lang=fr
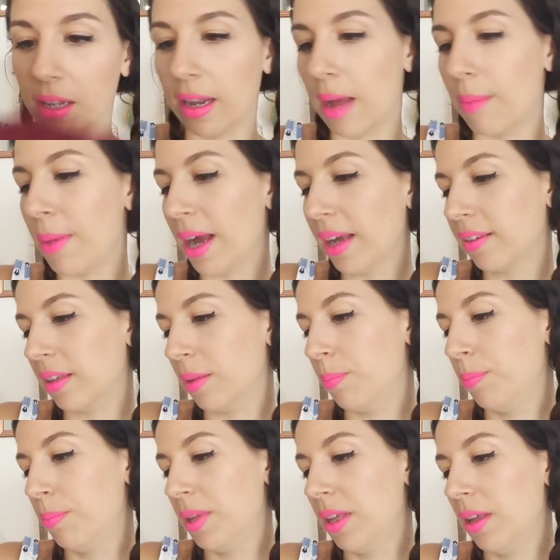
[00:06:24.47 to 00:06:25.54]
La marque c'est
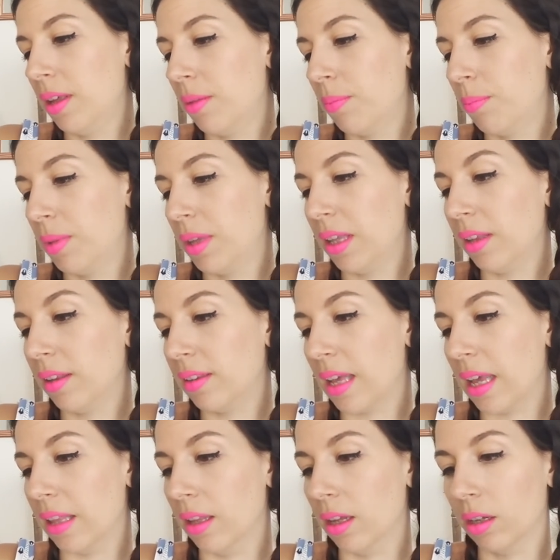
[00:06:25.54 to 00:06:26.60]

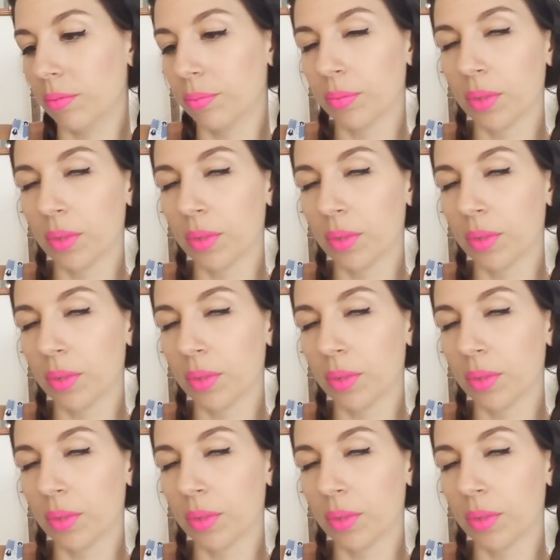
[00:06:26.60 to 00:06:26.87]
PPZ.